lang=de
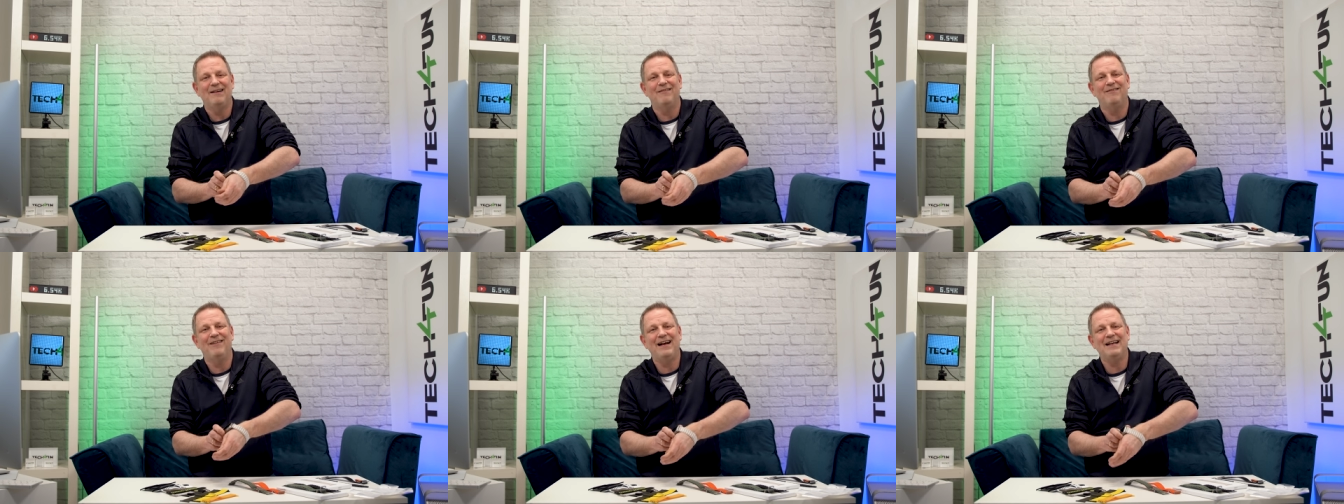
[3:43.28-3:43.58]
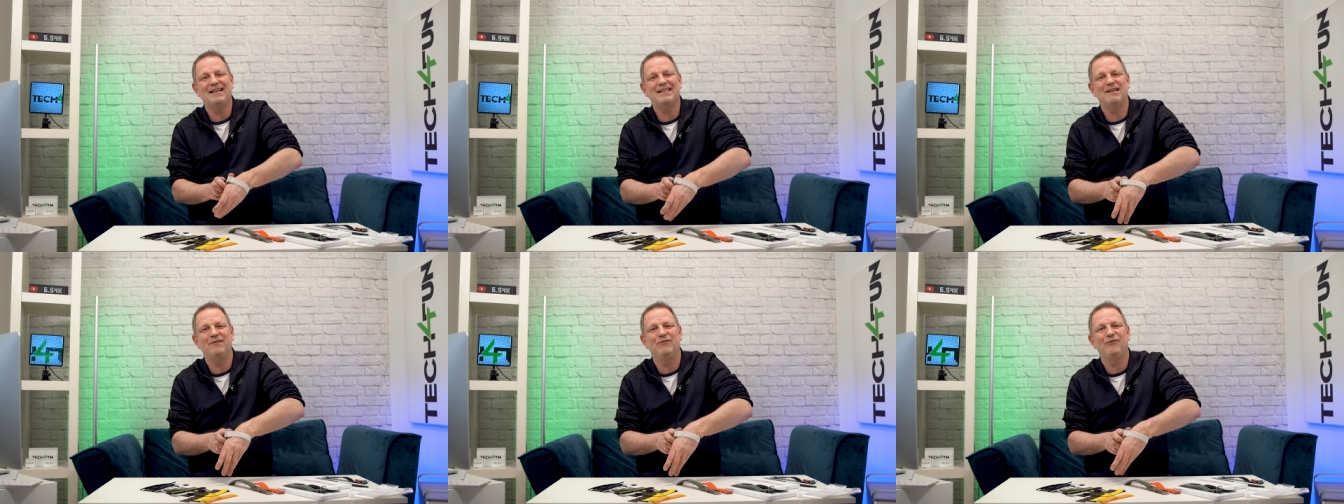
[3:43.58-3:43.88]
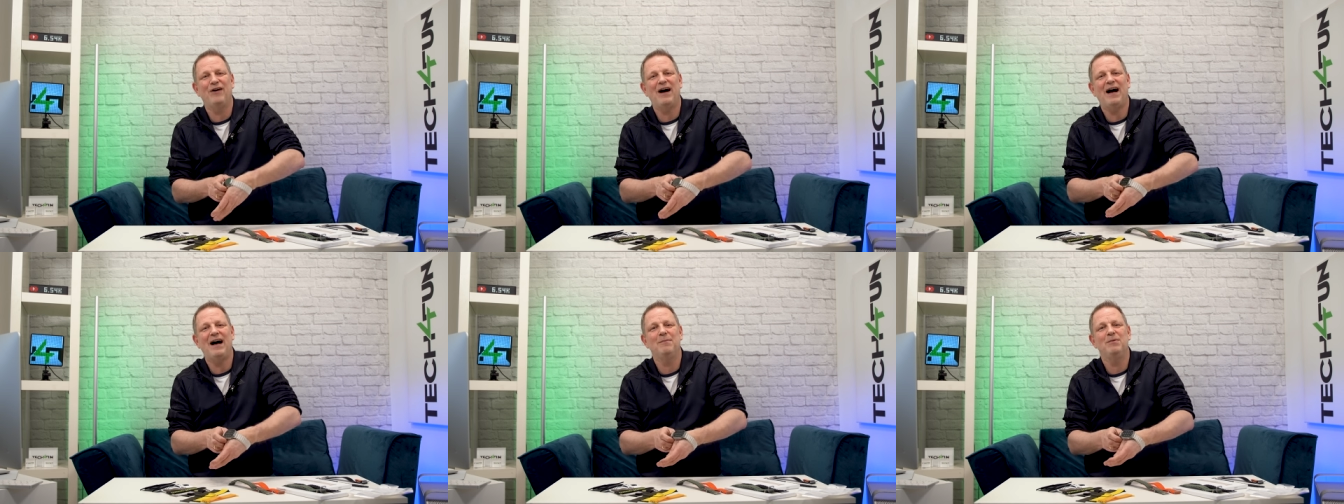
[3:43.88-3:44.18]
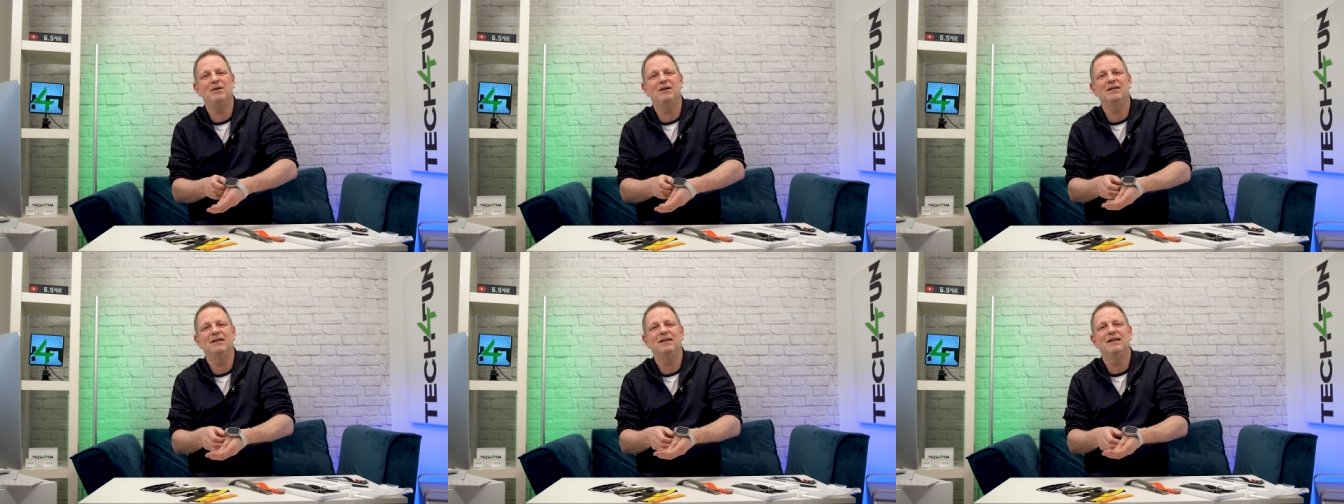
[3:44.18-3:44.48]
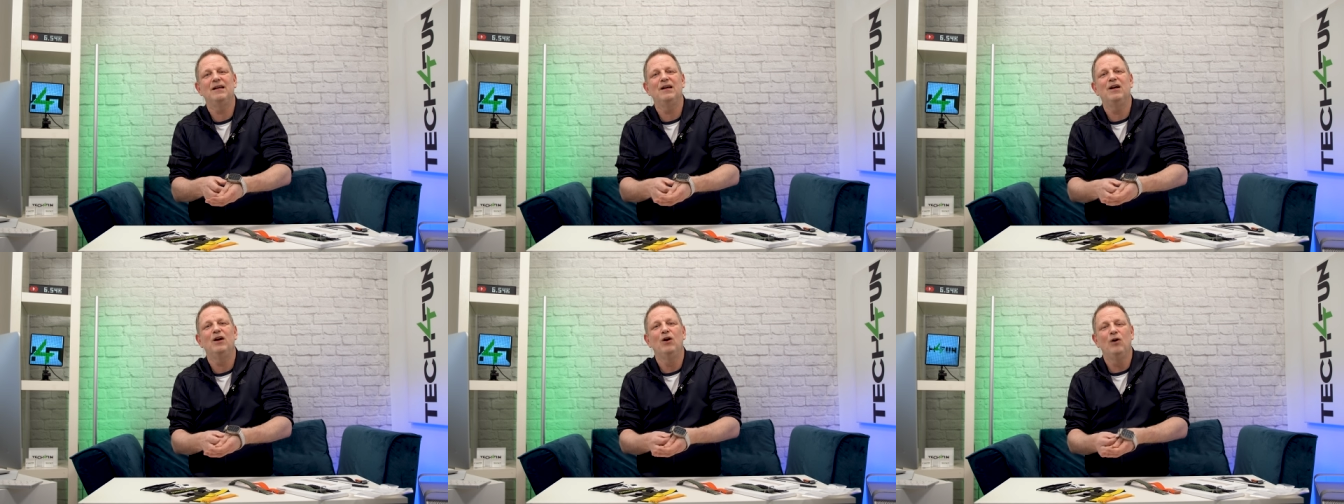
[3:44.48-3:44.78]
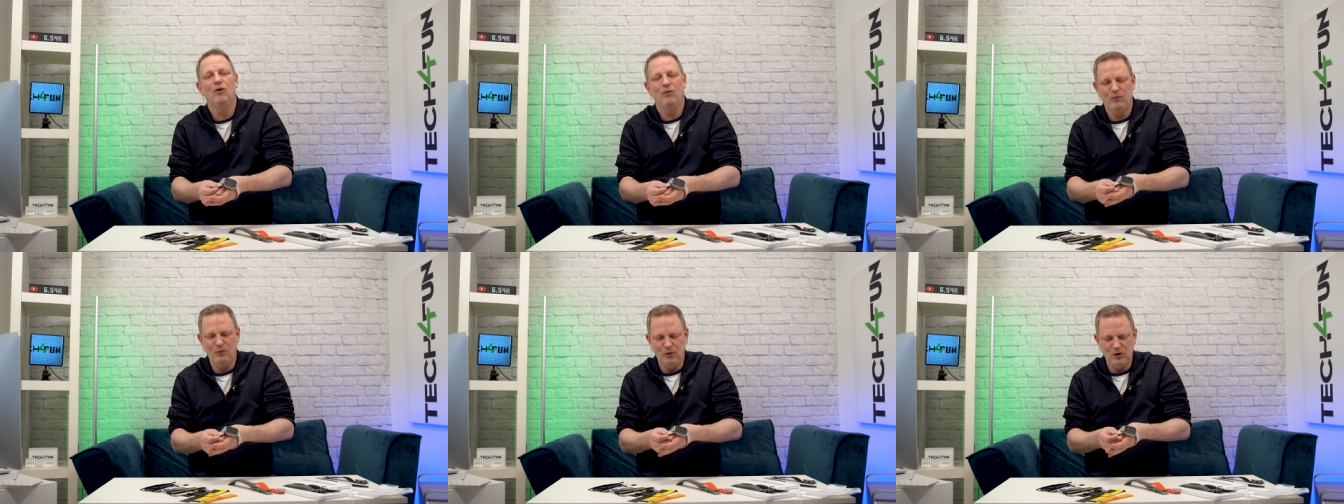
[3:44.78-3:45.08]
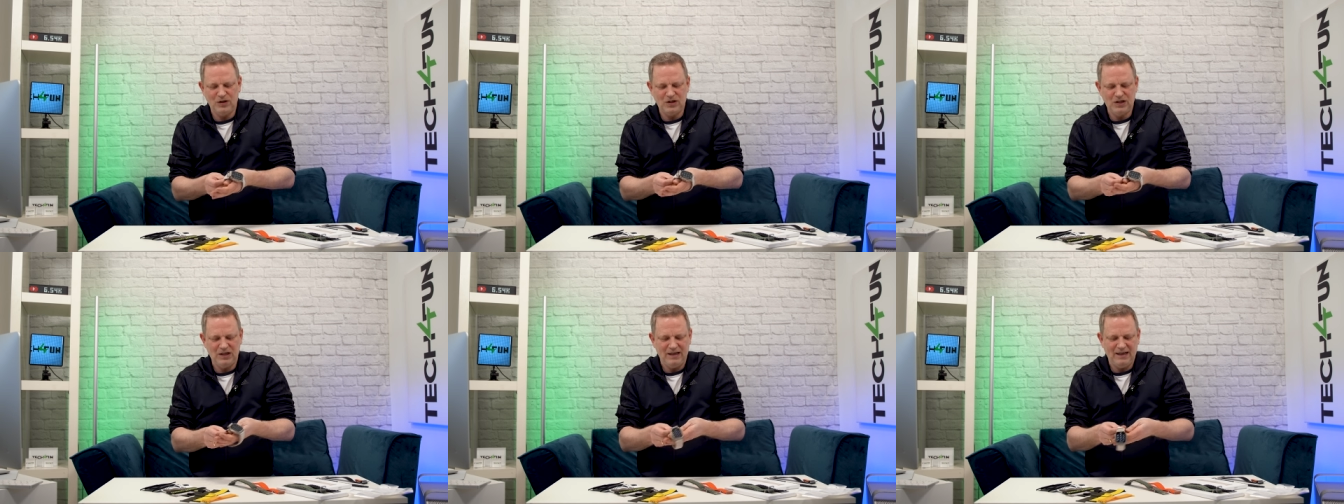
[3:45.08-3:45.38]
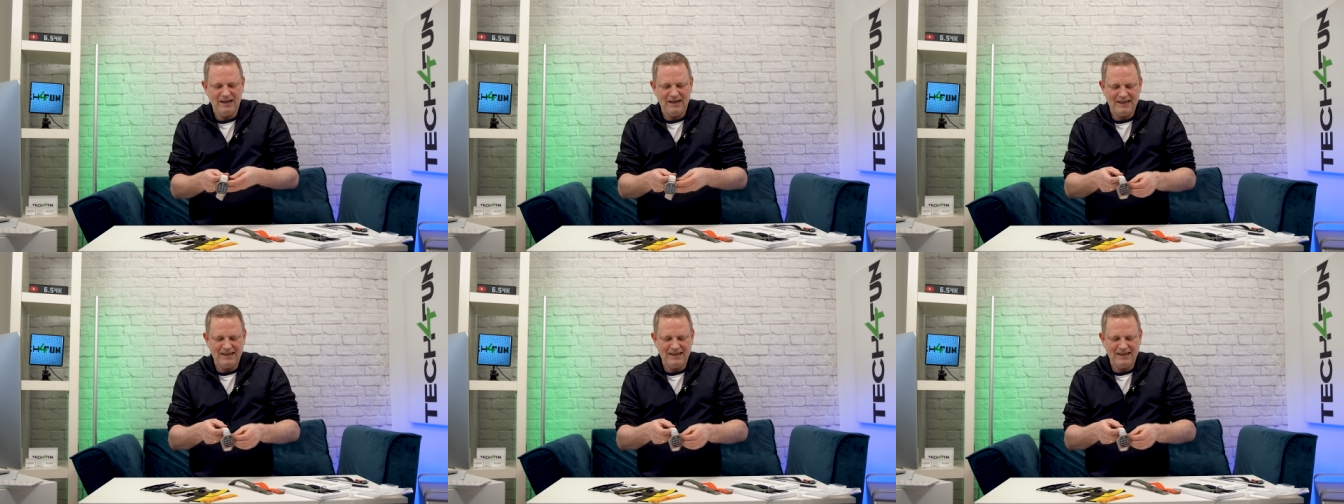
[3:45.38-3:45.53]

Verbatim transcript: weiße Farbe. Wird